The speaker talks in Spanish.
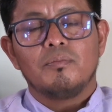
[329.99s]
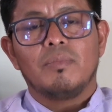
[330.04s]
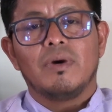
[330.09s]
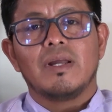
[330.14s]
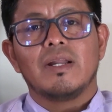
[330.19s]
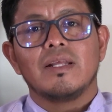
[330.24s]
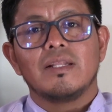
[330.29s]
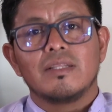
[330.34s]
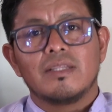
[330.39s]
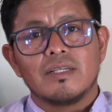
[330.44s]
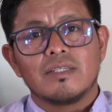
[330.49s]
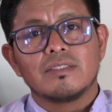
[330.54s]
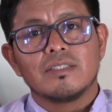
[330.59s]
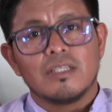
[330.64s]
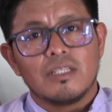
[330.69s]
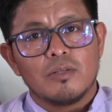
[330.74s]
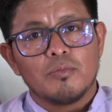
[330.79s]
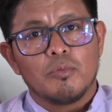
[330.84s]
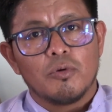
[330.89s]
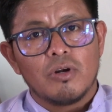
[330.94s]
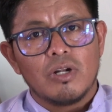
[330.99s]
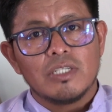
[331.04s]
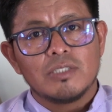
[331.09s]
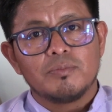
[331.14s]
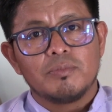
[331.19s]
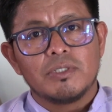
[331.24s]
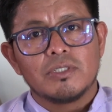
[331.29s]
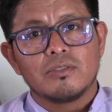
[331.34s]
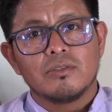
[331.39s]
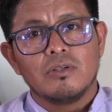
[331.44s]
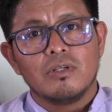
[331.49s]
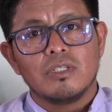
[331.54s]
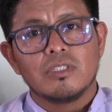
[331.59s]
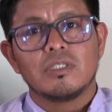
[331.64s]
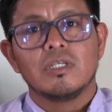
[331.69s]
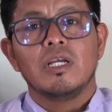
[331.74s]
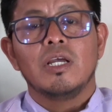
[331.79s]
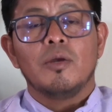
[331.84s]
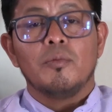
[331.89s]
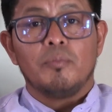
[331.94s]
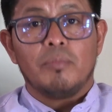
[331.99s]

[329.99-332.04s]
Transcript: para interceder por las personas,